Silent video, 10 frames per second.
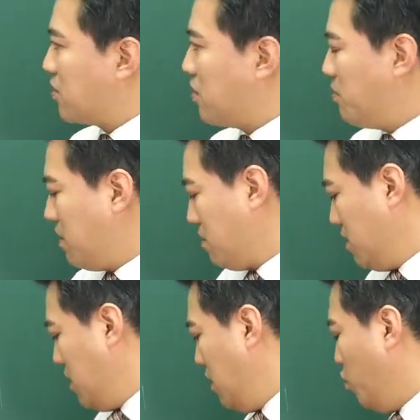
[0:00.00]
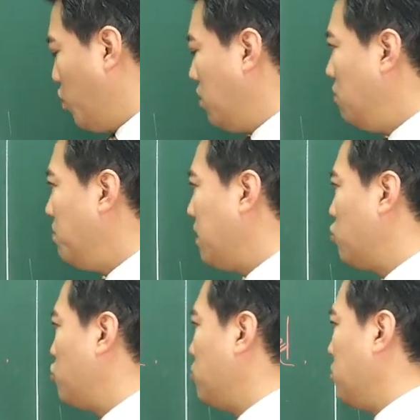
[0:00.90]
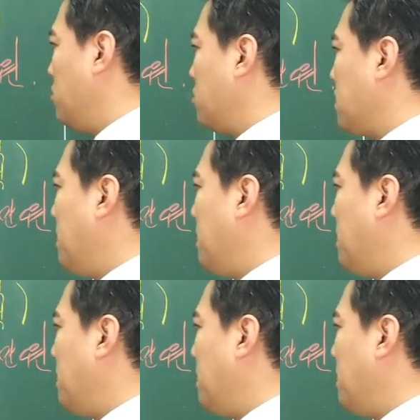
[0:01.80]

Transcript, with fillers: 그러면 이 월 매출